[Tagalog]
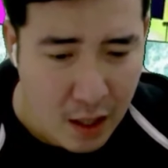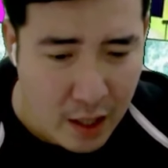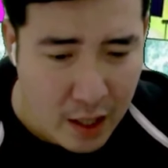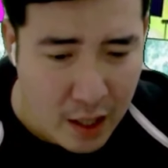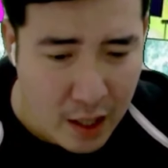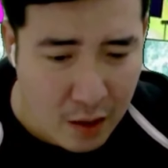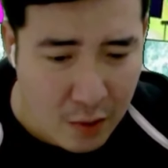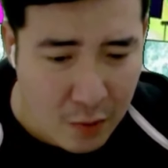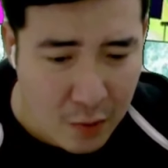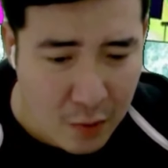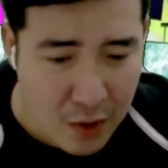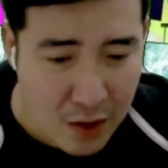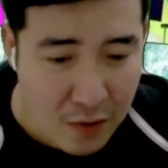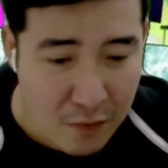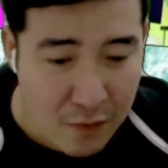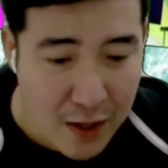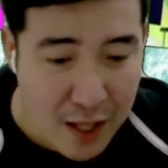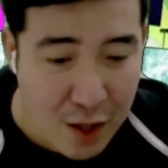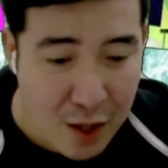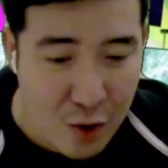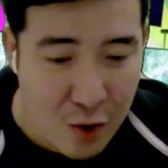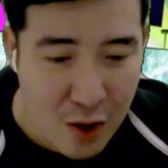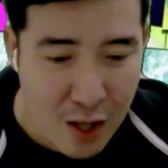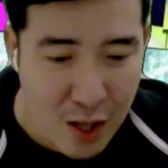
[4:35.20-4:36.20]
Ayan o, oh, si
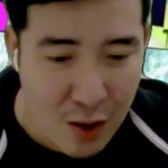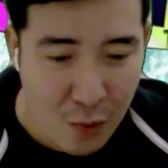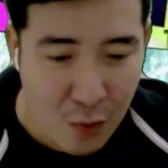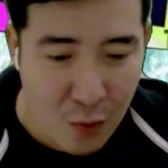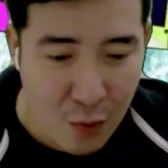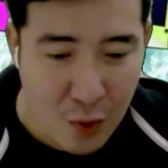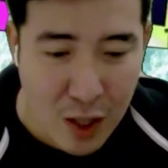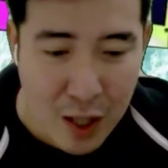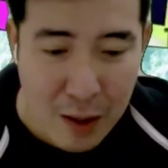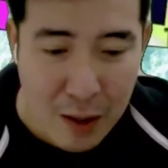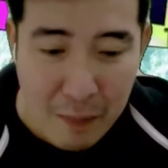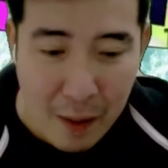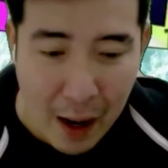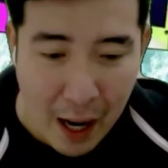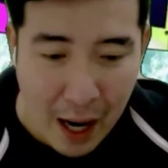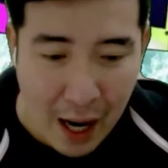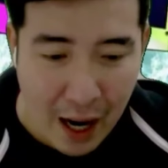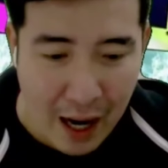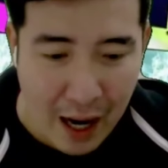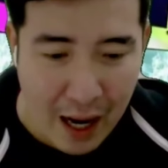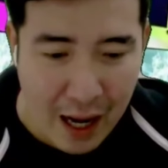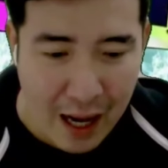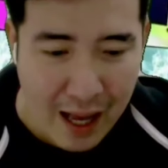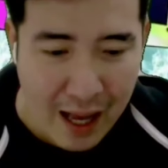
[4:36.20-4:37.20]
BG, o, oh,
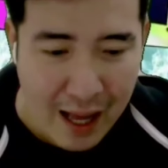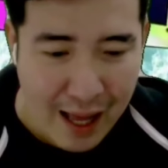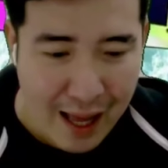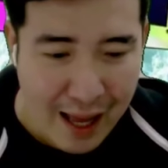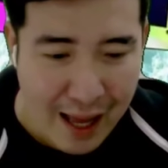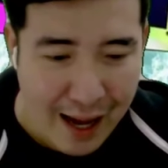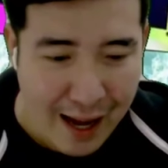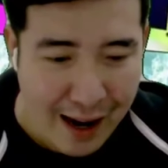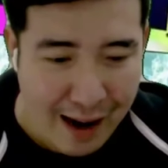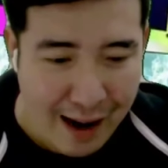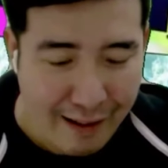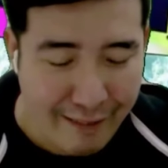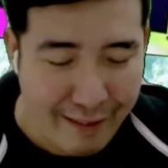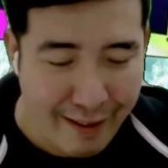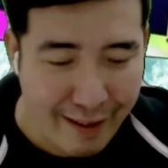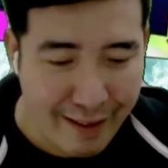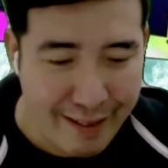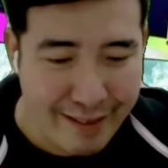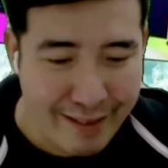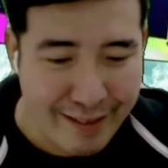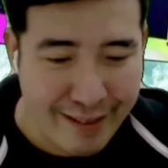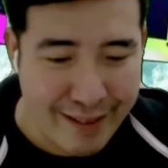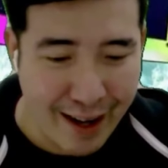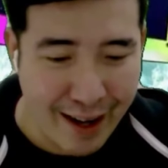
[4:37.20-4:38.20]
diba?
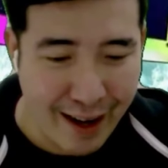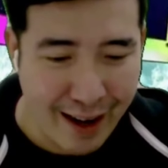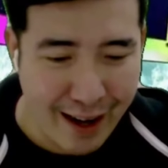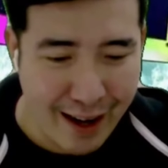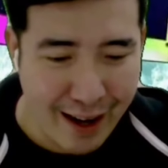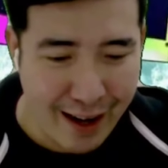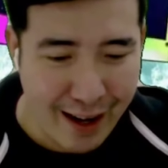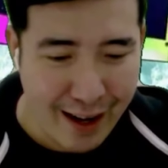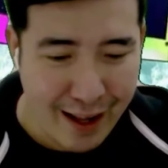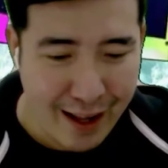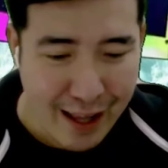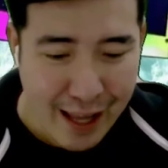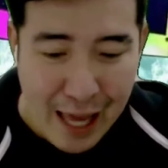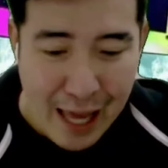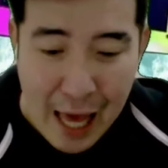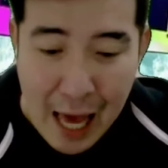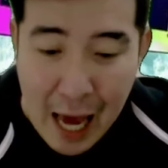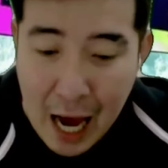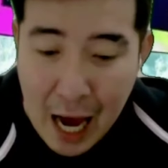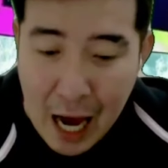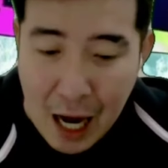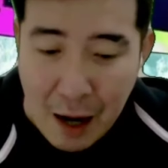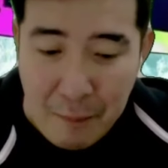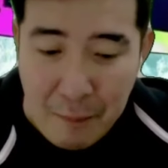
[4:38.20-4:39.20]
Ganda.
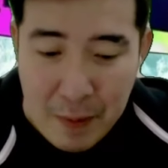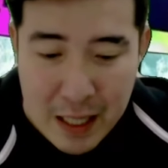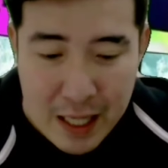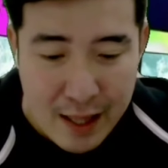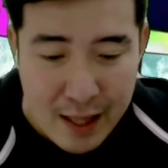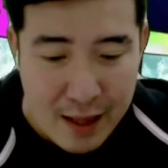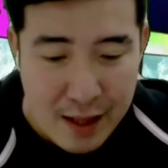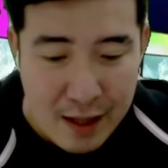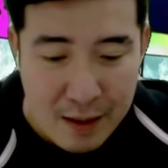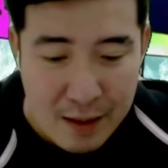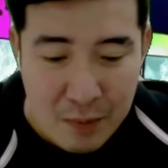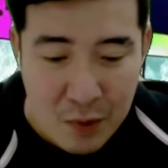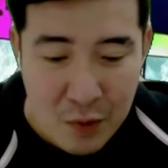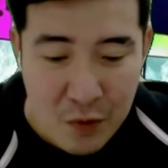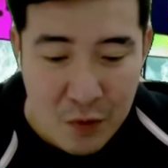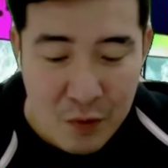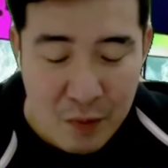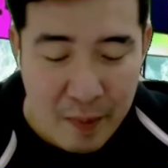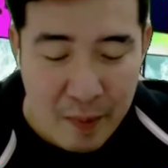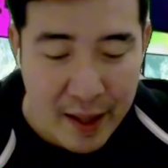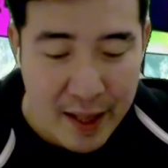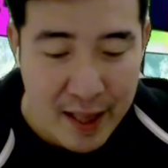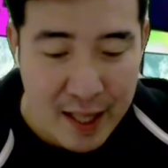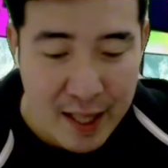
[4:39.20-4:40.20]
Ang bilis ng
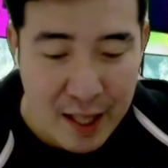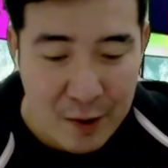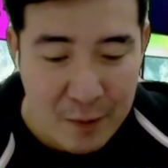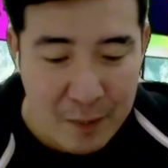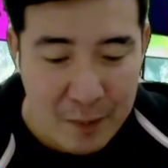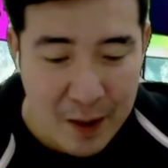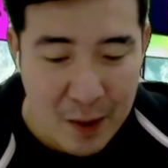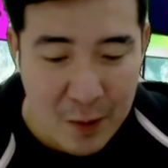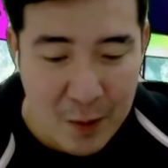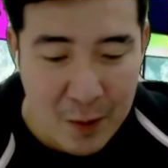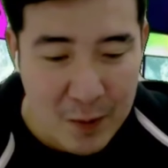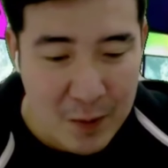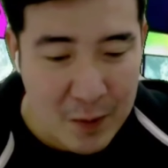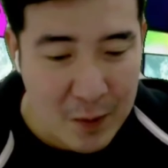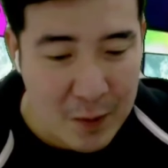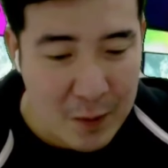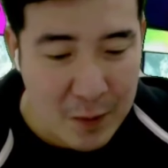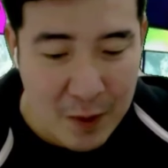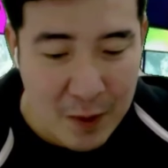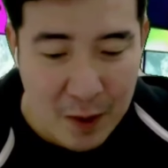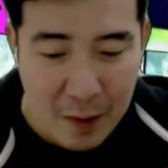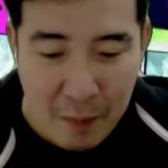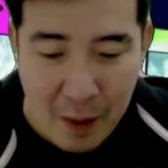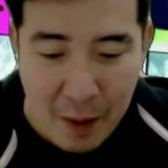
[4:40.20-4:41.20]
movement na yun, pero
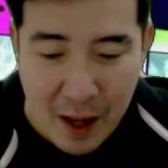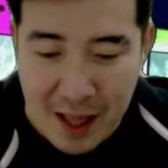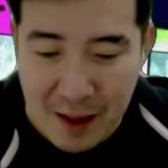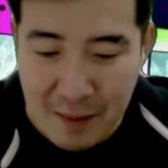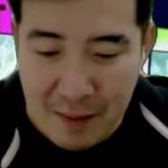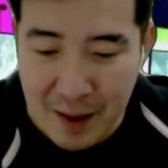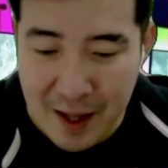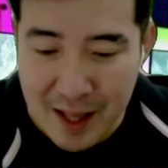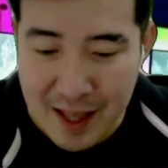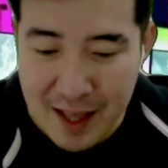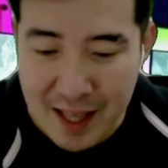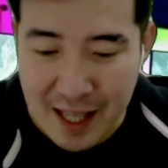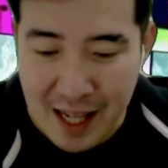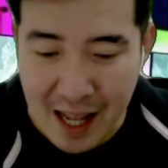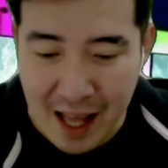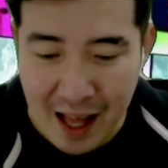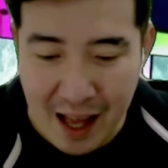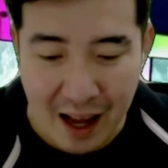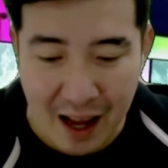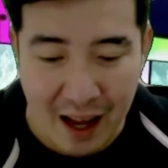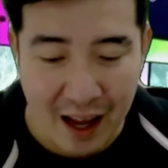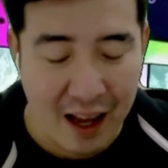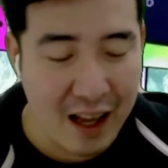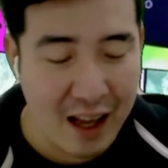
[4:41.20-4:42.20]
sabay-sabay sila,
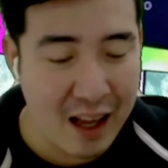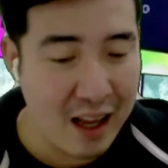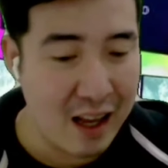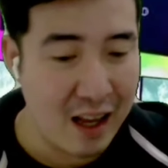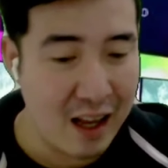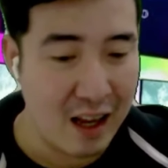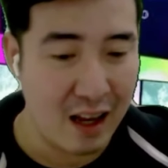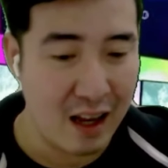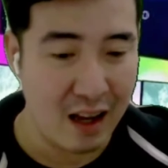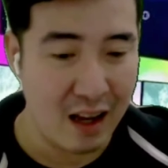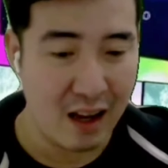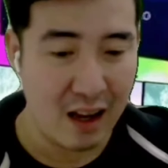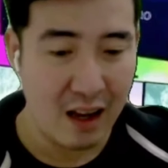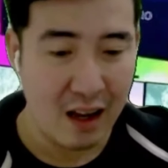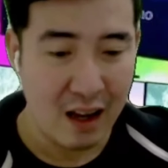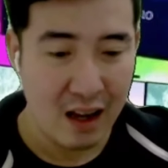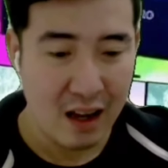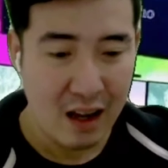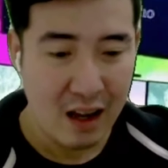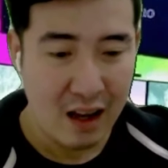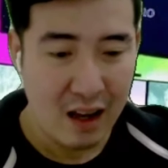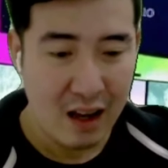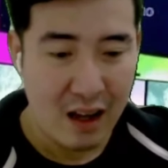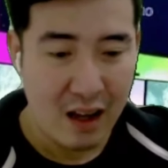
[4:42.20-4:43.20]
ha?
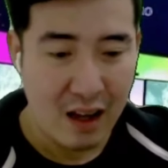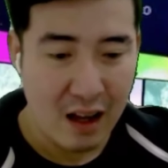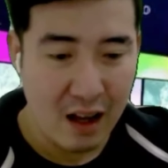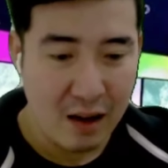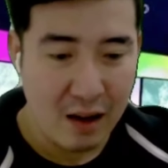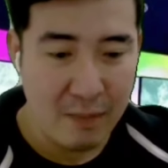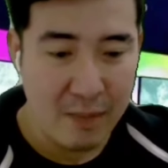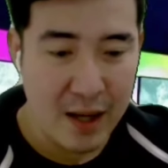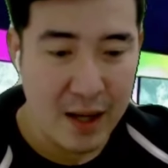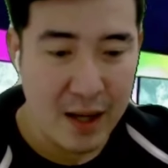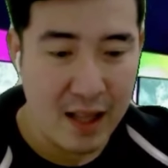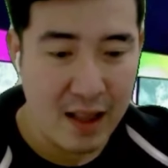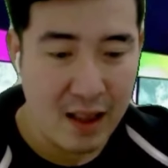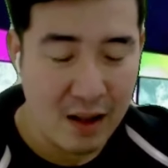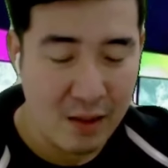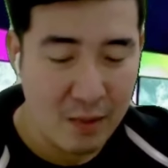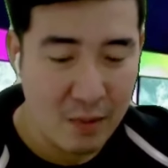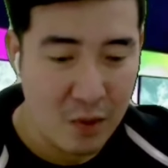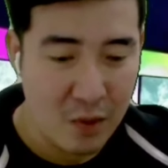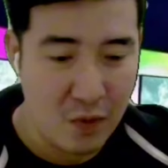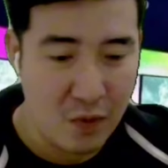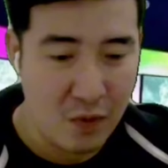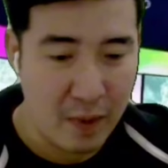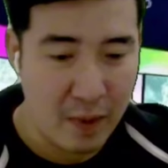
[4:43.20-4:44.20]
Ang bilis ng
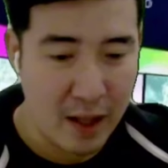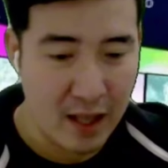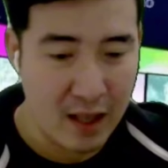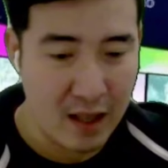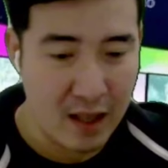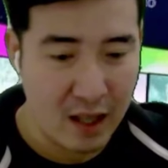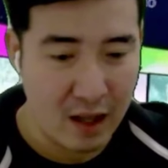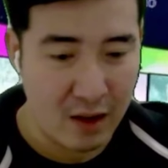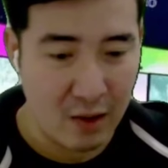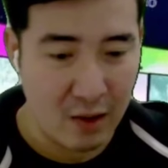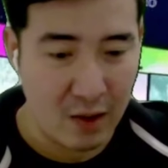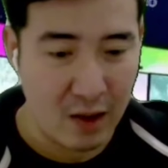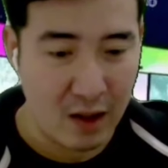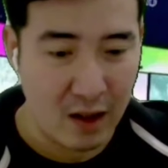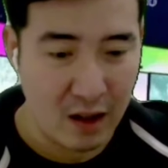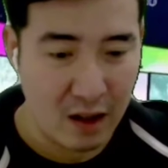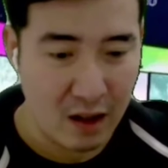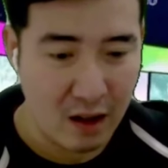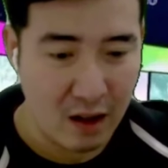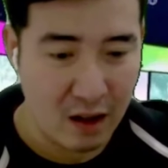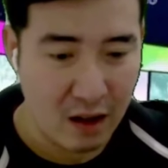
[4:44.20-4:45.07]
movement na yun.